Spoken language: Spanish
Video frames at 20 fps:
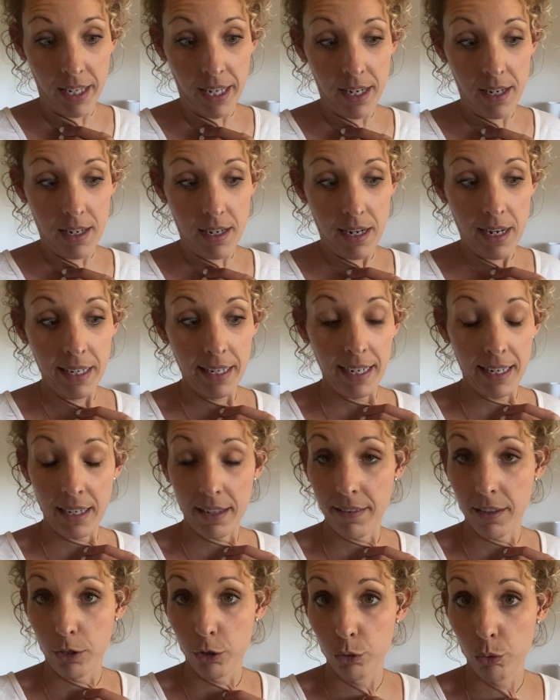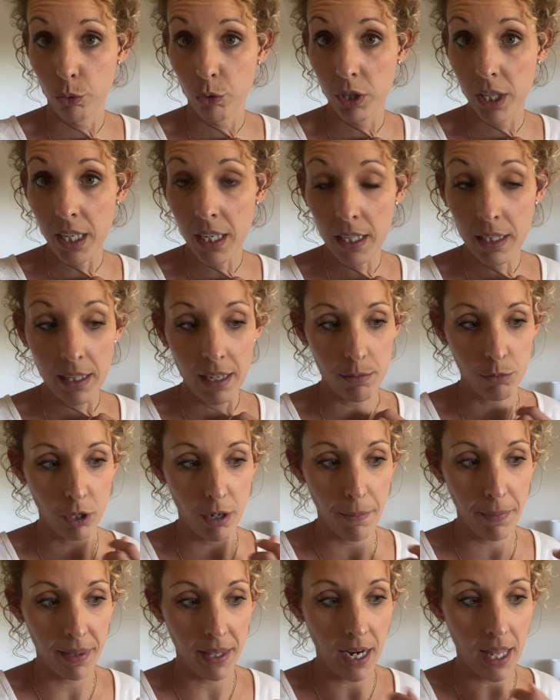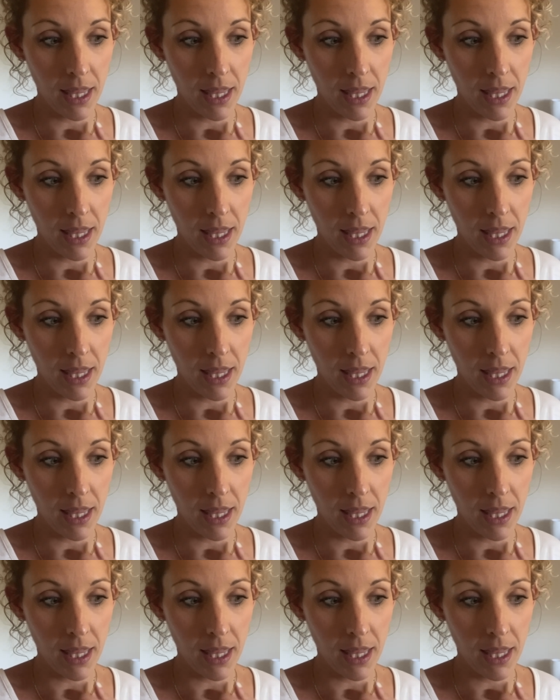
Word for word: el, el, carnet de conducir, tenemos que empezar